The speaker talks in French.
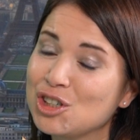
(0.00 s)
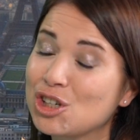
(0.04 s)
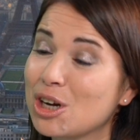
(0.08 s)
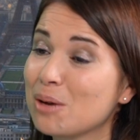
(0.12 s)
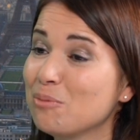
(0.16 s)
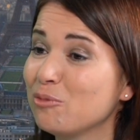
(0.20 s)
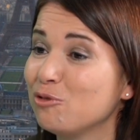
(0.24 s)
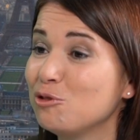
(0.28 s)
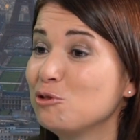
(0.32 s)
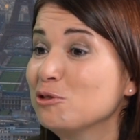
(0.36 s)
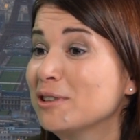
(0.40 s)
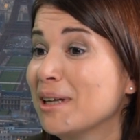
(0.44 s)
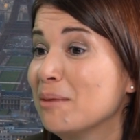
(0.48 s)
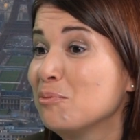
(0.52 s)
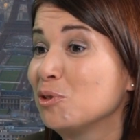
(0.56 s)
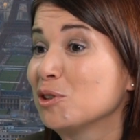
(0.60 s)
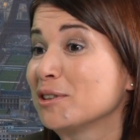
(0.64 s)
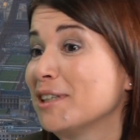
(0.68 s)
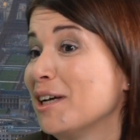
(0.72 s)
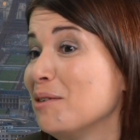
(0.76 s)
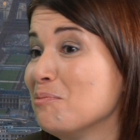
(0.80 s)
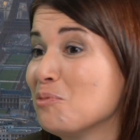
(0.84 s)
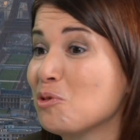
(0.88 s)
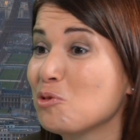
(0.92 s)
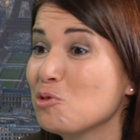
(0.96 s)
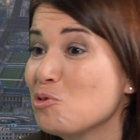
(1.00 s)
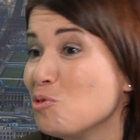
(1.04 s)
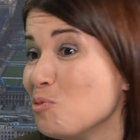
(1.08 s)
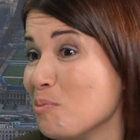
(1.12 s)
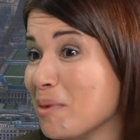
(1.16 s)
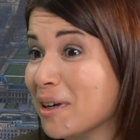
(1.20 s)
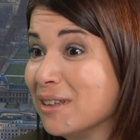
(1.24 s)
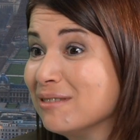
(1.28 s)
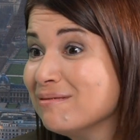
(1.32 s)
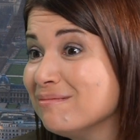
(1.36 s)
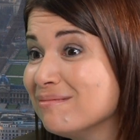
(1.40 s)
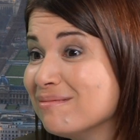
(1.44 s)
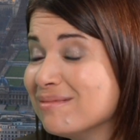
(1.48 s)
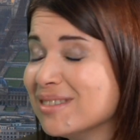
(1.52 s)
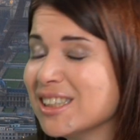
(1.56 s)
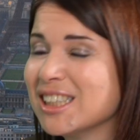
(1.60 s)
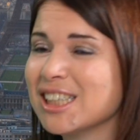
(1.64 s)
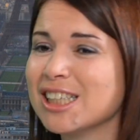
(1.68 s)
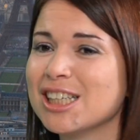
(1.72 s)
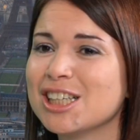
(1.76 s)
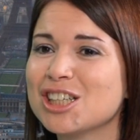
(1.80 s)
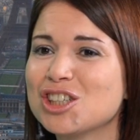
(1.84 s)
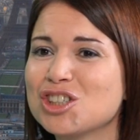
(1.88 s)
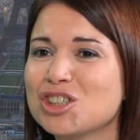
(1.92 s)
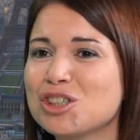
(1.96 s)
J'aime fondamentalement l'humain.
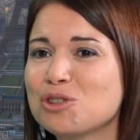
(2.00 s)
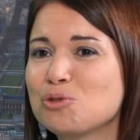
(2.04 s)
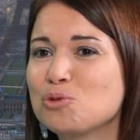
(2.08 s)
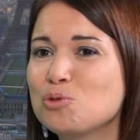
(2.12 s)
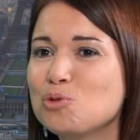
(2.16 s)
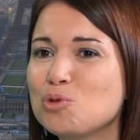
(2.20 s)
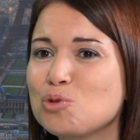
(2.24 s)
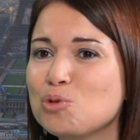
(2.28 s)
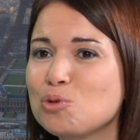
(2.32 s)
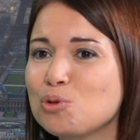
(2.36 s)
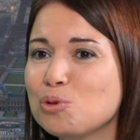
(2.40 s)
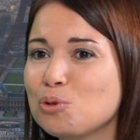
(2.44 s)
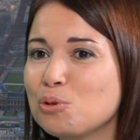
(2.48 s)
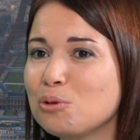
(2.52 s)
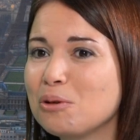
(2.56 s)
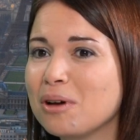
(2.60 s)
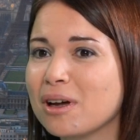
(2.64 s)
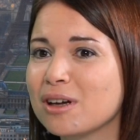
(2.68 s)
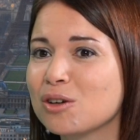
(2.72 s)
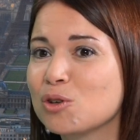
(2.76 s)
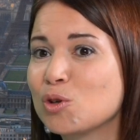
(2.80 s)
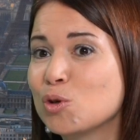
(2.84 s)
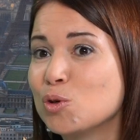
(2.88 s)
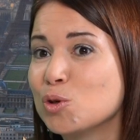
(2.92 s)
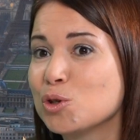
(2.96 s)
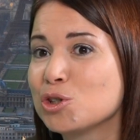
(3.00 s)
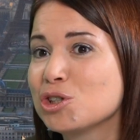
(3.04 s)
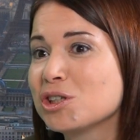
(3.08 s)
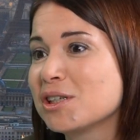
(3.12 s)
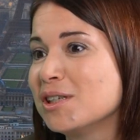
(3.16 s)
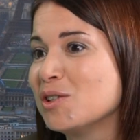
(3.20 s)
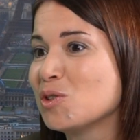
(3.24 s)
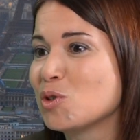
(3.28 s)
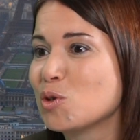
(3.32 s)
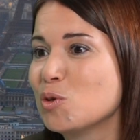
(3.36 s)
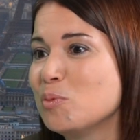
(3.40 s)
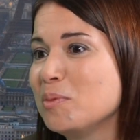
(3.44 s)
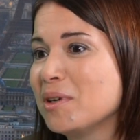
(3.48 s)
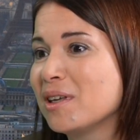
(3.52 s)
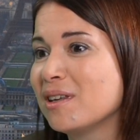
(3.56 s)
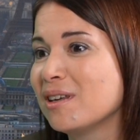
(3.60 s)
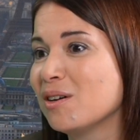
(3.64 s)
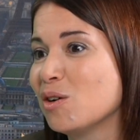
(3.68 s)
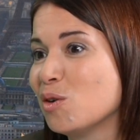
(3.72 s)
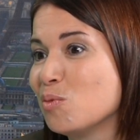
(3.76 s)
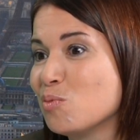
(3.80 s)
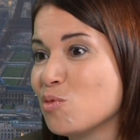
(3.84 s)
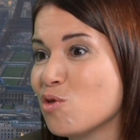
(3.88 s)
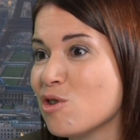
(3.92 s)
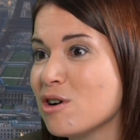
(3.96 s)
J'ai toujours eu un coach qui sommeillait
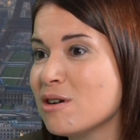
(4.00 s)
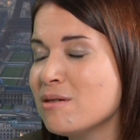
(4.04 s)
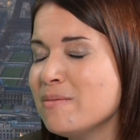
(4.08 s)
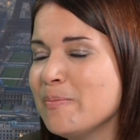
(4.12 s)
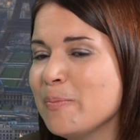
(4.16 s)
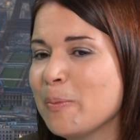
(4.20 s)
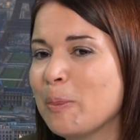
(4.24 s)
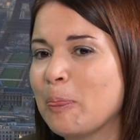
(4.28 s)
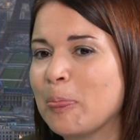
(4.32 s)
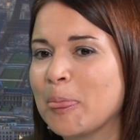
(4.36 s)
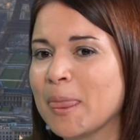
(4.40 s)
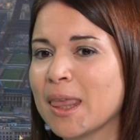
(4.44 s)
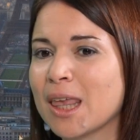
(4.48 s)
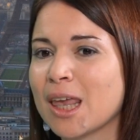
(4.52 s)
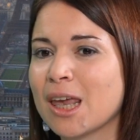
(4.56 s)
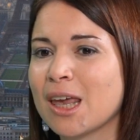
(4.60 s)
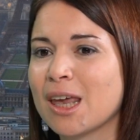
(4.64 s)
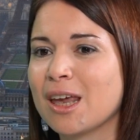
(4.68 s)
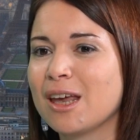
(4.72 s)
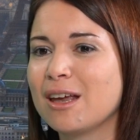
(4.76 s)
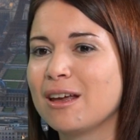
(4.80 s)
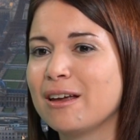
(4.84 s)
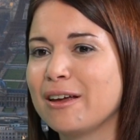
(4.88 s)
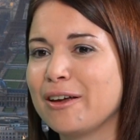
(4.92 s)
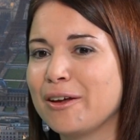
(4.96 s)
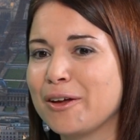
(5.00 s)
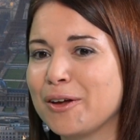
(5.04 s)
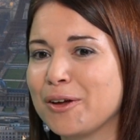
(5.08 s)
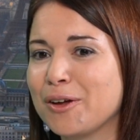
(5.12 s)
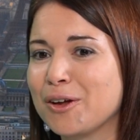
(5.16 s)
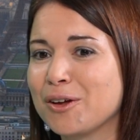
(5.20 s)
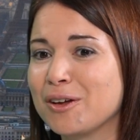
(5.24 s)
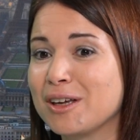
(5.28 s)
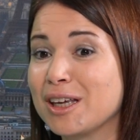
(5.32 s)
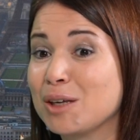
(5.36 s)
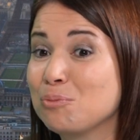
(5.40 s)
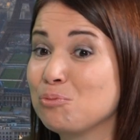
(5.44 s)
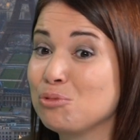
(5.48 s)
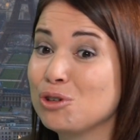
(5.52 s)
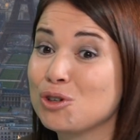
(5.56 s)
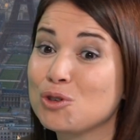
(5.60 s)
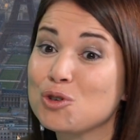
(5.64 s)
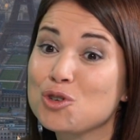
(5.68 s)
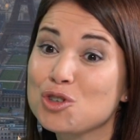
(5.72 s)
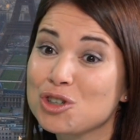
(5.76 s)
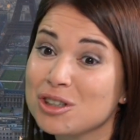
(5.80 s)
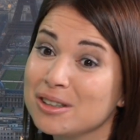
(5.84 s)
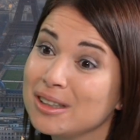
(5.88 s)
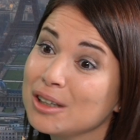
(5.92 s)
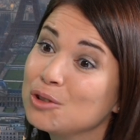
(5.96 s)
en moi. et puis quand
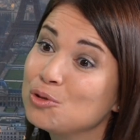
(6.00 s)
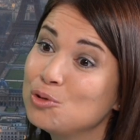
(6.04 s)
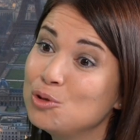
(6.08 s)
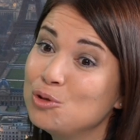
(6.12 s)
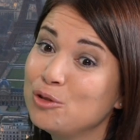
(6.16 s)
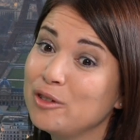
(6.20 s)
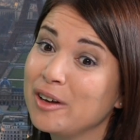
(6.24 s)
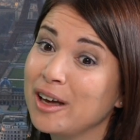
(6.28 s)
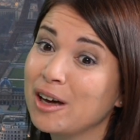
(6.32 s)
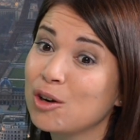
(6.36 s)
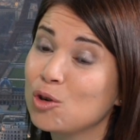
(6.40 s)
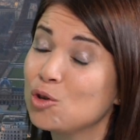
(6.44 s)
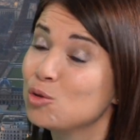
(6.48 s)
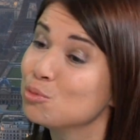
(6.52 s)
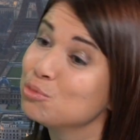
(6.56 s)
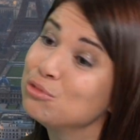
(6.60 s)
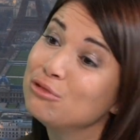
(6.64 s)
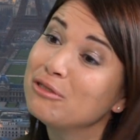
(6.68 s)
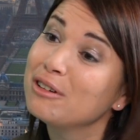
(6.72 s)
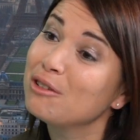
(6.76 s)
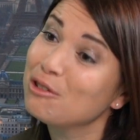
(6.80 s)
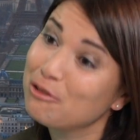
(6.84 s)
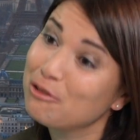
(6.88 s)
j'ai découvert qu'on pouvait